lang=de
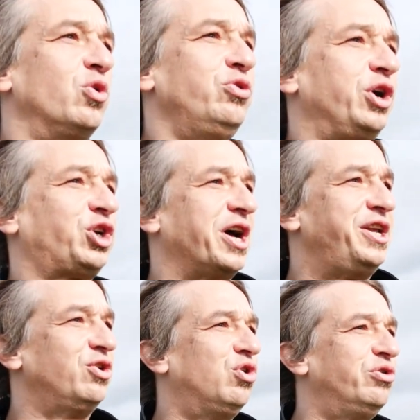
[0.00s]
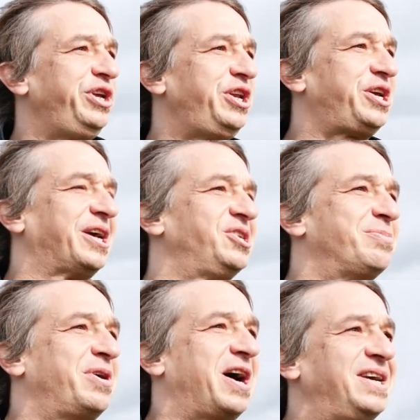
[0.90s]
und nöcher. Die Ruhr-Uni, die kennt ihr
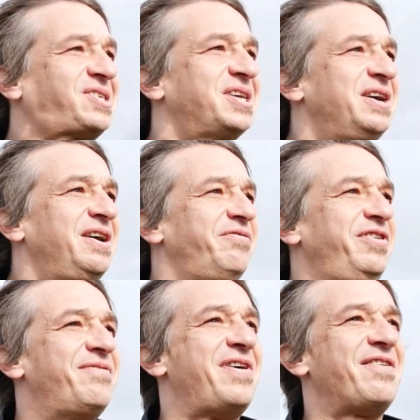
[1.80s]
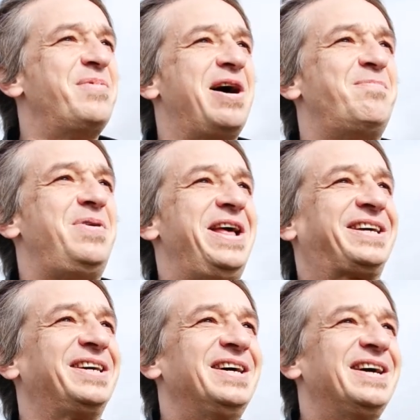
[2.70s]
bereits. Wir werfen mal einen
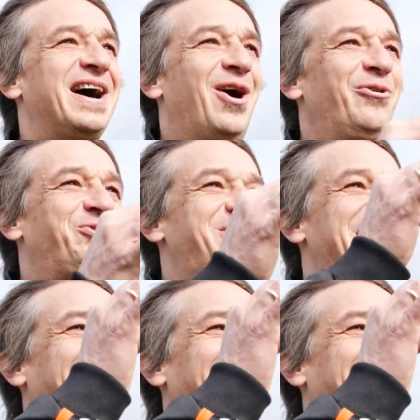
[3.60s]
Blick auf die